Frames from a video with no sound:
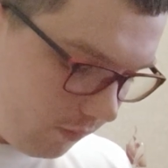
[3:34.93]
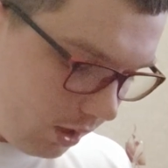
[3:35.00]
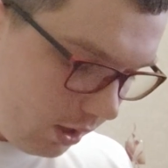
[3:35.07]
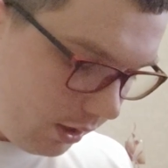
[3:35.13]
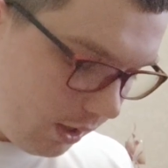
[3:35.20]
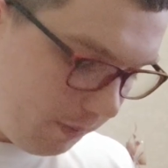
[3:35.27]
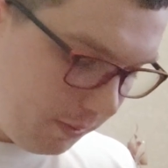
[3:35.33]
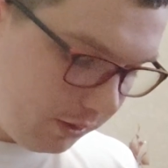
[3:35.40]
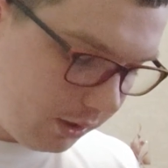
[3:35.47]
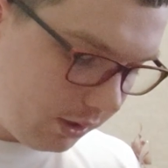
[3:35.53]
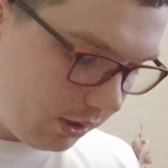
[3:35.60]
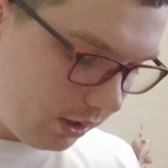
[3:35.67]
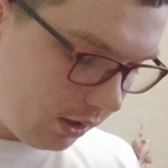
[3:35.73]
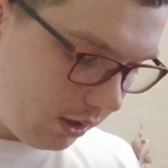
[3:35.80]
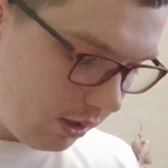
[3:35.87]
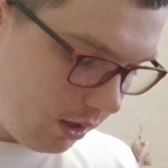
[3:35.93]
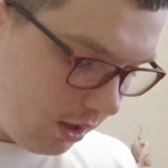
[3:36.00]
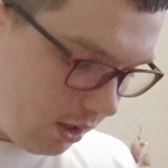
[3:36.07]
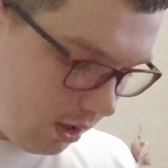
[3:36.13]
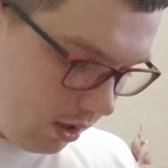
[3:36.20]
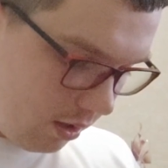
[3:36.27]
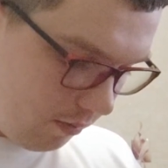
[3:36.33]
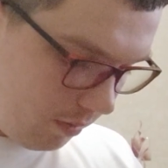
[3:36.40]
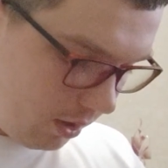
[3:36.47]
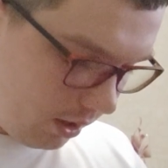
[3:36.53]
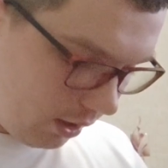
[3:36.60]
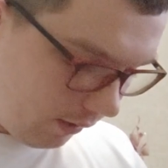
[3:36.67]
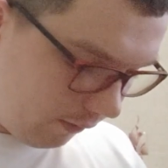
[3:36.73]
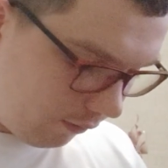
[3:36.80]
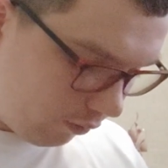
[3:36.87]
дополнительный
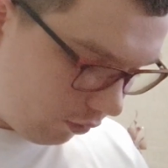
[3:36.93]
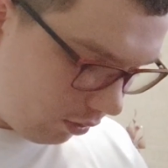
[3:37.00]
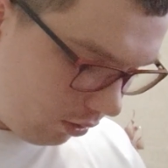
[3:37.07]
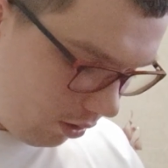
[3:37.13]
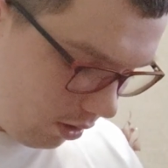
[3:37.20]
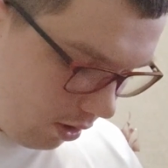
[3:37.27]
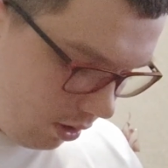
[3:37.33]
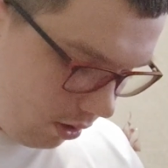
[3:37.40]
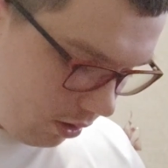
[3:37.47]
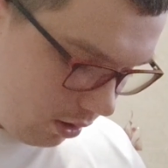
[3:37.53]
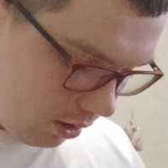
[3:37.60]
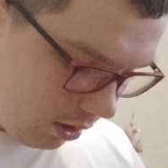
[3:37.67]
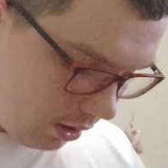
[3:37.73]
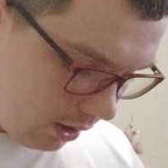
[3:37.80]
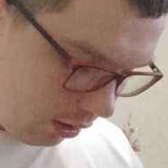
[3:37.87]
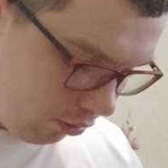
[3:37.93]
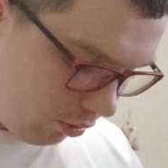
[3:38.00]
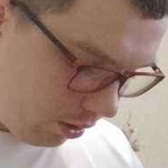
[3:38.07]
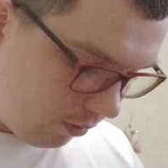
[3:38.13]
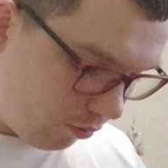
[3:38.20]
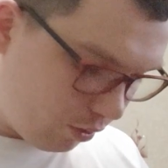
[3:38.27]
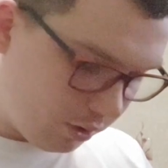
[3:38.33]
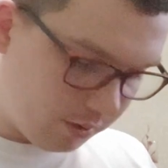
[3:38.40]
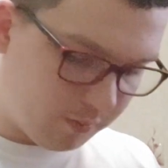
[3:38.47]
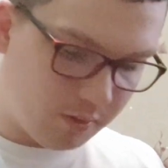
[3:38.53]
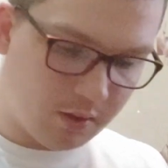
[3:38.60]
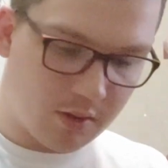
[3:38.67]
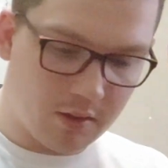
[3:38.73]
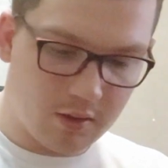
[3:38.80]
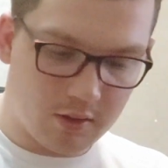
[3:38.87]
микрофон, э, который можем
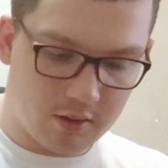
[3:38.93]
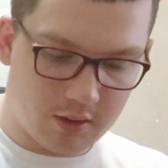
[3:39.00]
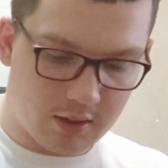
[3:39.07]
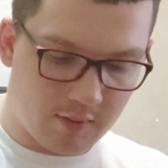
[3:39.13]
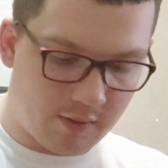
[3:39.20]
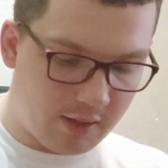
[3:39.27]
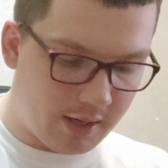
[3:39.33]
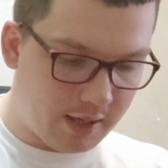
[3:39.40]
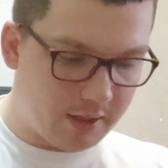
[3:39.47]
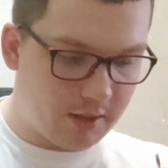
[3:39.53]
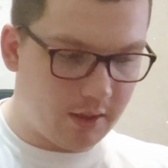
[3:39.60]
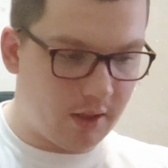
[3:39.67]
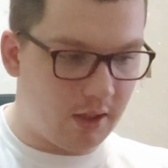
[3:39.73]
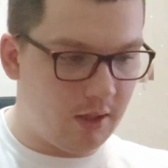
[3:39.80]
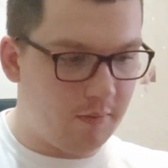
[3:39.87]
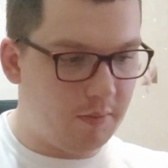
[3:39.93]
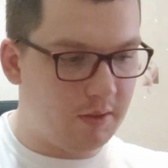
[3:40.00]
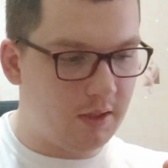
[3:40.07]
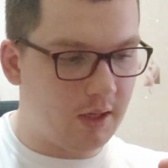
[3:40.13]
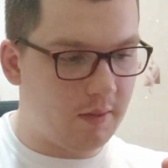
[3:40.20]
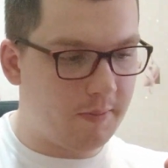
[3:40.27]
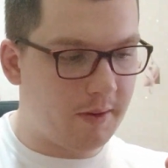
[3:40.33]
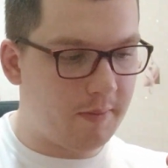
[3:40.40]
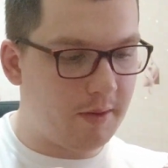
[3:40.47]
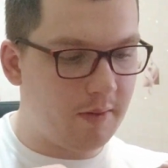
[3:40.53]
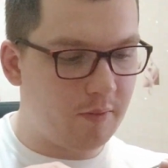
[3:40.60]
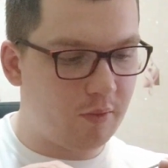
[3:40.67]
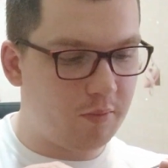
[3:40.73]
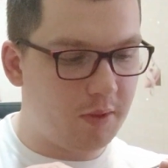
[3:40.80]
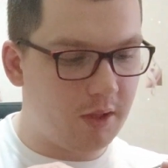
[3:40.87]
э, вставлять и без всяких
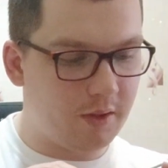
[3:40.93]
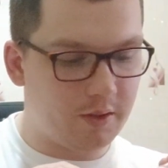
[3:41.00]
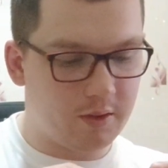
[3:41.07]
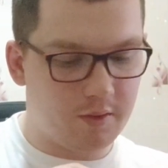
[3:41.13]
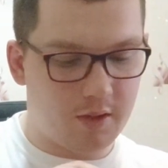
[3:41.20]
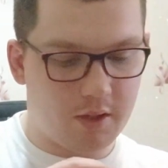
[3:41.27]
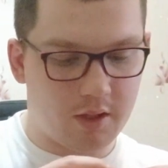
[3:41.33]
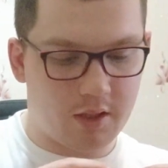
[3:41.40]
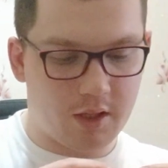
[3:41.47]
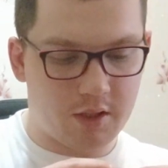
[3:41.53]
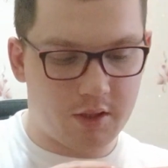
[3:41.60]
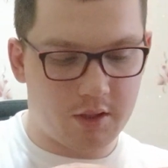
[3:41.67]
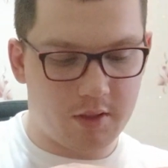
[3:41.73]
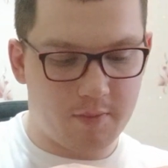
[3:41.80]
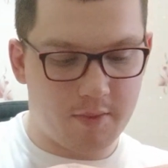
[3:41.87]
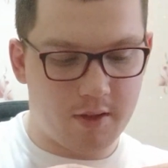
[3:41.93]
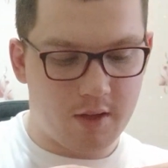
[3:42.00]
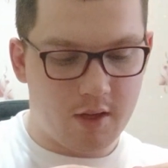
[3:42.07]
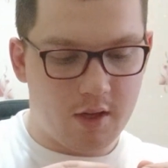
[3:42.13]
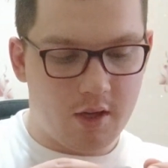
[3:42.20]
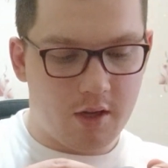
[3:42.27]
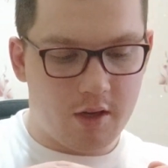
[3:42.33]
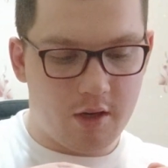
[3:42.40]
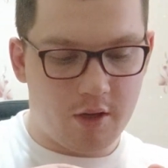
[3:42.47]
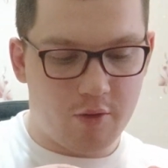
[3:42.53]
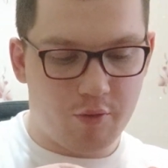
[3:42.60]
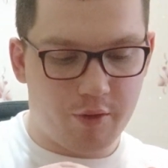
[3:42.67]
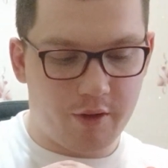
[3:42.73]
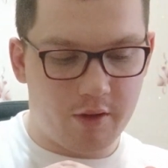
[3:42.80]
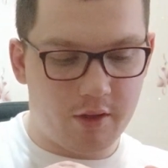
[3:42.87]
проблем он белого цвета. Также себе
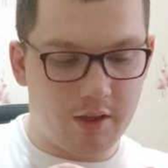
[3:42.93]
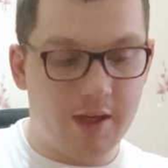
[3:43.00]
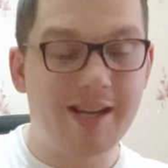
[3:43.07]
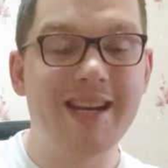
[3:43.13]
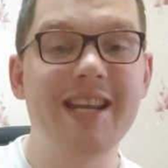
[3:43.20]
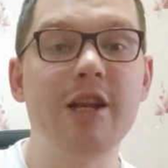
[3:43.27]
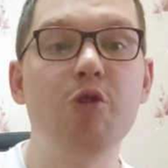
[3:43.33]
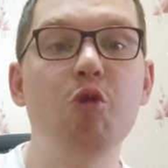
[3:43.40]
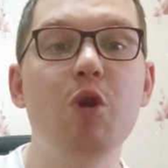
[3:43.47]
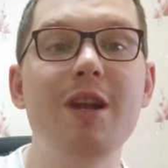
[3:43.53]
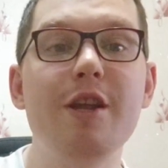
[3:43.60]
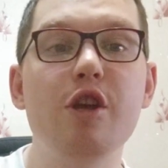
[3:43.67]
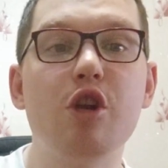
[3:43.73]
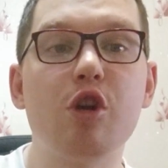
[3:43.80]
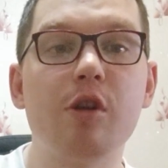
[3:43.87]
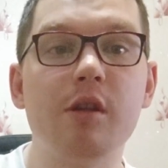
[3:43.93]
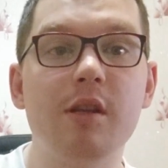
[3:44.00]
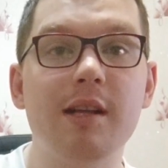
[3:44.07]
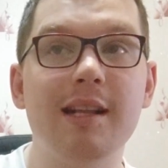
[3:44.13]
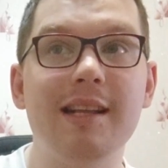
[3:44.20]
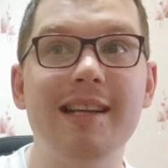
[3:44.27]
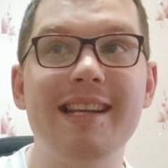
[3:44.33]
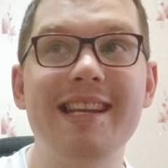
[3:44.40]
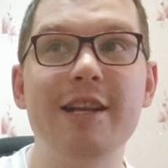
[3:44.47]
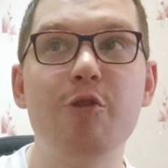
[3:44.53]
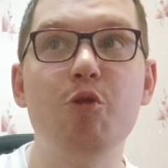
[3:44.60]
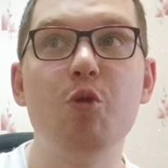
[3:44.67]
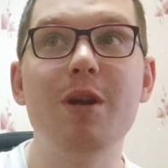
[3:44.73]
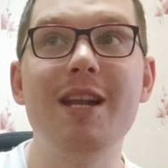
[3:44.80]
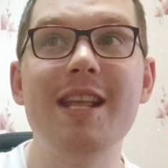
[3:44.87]
регулирует
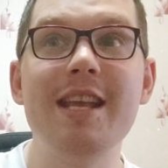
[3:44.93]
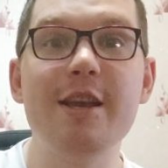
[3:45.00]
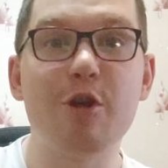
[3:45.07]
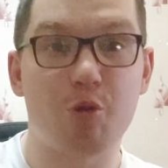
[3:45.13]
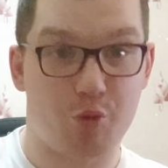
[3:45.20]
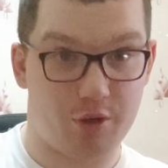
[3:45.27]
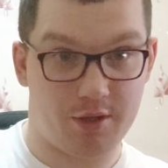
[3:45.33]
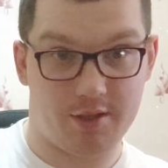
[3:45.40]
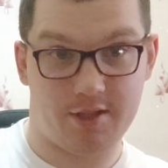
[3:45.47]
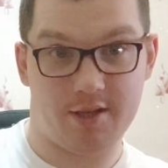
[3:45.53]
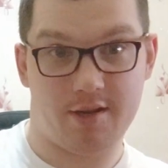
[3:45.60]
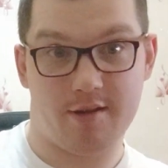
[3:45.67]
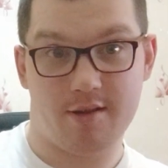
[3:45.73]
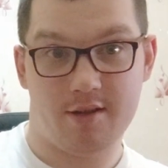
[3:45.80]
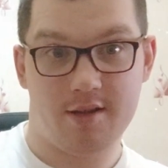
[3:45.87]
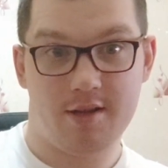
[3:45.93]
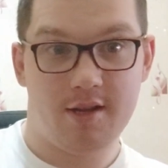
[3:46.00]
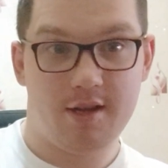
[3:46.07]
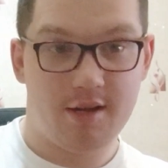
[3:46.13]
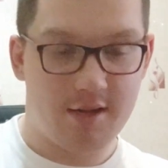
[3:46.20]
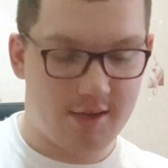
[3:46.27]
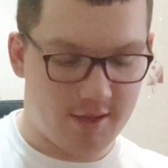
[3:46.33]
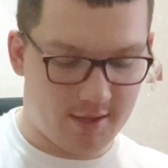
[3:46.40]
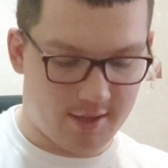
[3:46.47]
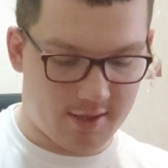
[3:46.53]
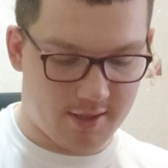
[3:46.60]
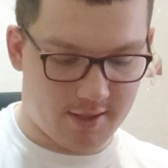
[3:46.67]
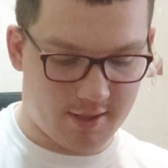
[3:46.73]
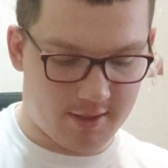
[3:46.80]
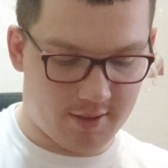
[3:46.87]
регулируется
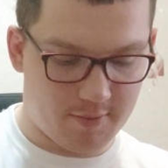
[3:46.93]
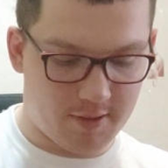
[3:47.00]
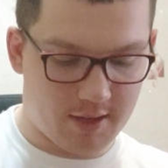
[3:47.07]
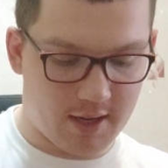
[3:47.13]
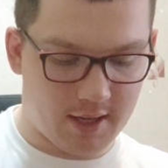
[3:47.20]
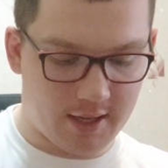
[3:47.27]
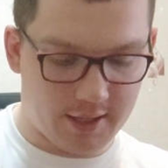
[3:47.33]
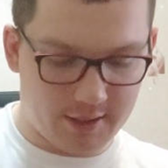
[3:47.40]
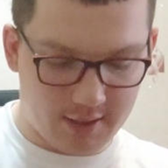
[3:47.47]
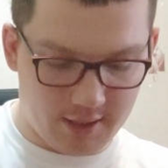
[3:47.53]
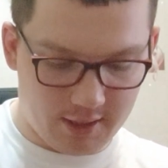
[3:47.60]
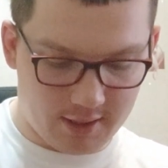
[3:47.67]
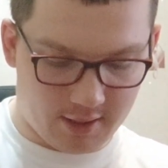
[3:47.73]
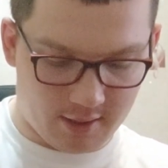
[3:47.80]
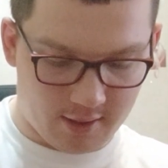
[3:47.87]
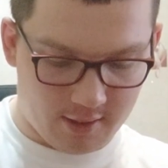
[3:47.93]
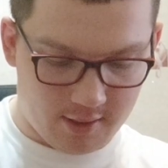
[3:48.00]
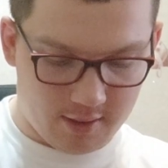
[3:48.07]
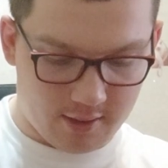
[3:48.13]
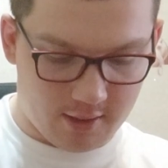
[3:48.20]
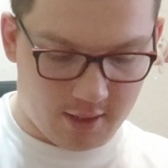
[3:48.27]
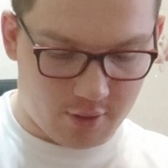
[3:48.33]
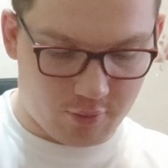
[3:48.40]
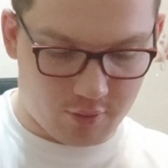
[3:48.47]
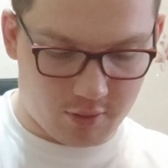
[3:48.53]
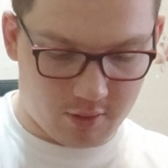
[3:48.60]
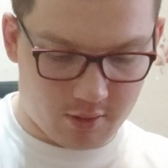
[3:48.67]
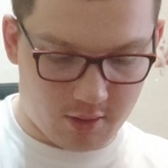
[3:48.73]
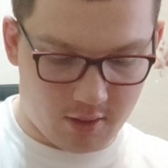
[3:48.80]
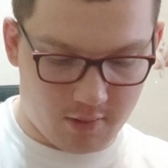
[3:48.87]
э, себе как хотите, да, то
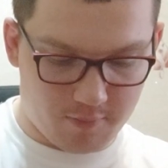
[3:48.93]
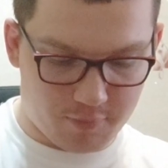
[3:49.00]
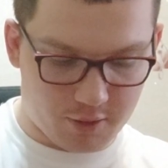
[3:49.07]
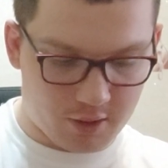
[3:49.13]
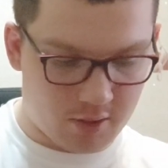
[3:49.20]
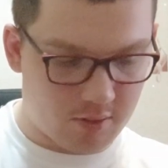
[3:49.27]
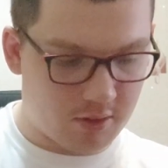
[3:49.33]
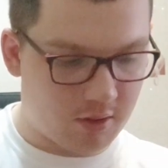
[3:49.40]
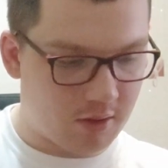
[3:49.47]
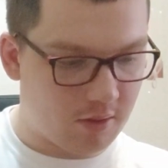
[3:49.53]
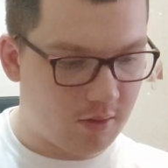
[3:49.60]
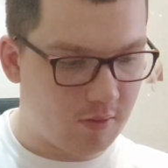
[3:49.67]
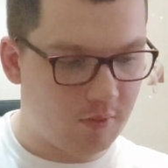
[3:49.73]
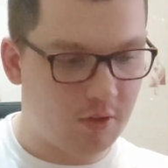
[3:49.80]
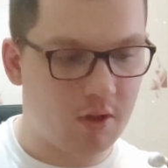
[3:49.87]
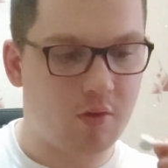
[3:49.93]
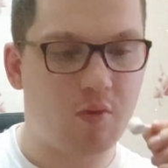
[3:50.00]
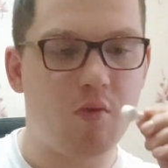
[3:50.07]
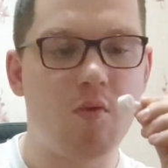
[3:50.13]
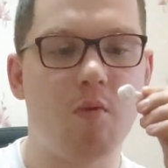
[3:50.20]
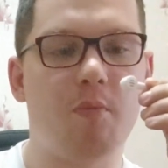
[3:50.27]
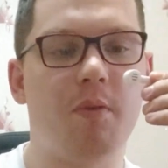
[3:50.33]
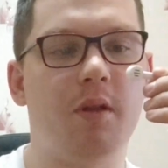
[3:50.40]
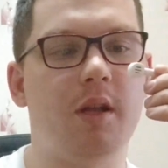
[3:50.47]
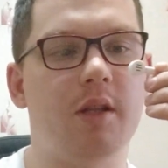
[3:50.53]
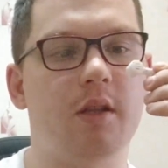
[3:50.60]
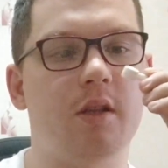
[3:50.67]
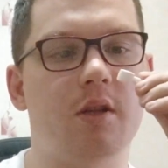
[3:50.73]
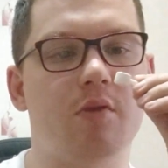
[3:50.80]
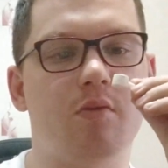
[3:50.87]
есть и, пожалуйста, вот такого
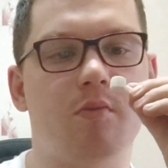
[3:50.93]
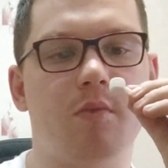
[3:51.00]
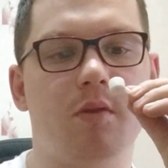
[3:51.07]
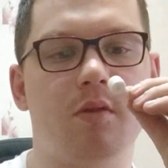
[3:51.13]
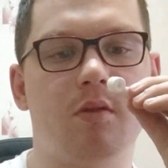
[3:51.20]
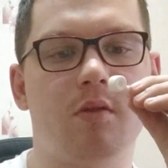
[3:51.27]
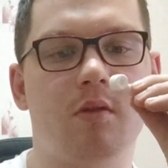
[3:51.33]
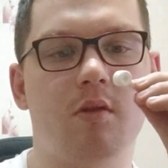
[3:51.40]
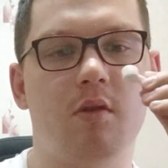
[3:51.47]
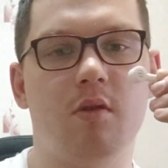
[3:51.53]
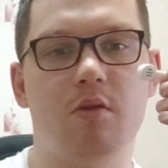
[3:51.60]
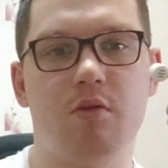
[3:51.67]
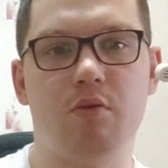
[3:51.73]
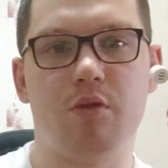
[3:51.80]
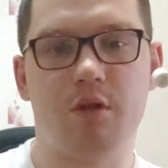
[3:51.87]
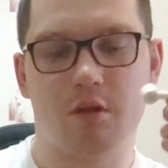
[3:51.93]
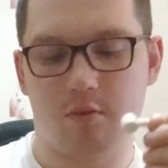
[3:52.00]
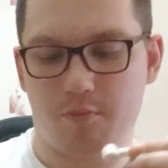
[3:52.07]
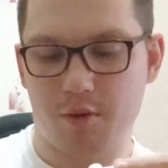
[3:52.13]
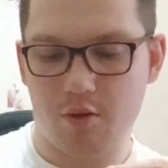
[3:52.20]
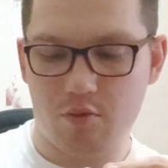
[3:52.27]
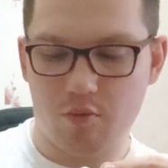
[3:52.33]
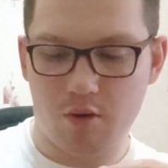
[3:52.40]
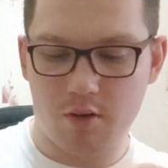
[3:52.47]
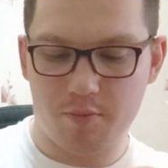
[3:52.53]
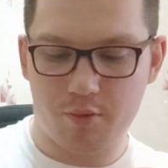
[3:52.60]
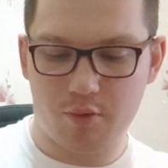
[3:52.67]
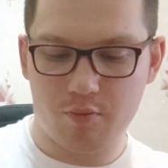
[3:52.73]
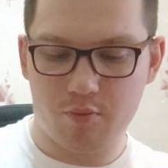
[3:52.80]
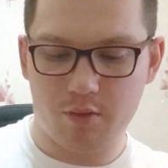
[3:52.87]
плана даже у нас слушайте, прикольно,
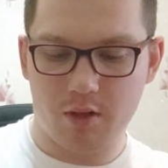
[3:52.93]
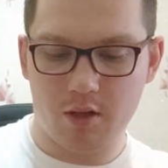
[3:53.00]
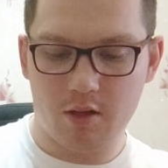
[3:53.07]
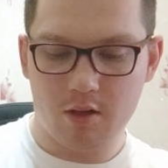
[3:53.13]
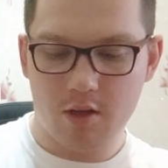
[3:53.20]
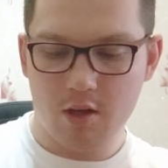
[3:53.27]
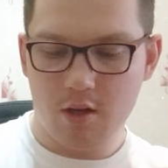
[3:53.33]
почему бы нет.